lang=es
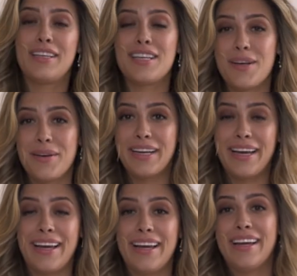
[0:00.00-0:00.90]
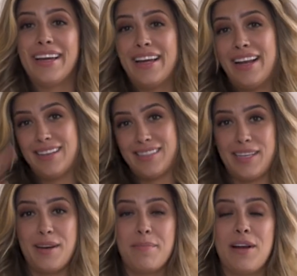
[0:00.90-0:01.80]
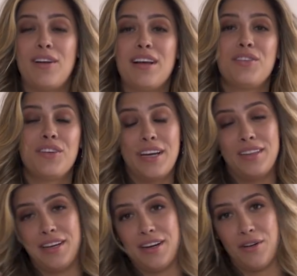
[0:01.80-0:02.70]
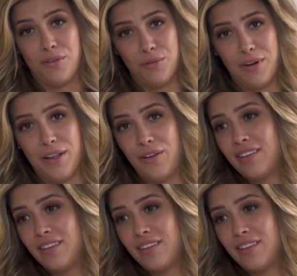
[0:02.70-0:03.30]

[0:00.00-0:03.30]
Ya saben que las que tienen pelo lacio quieren tenerlo ondulado.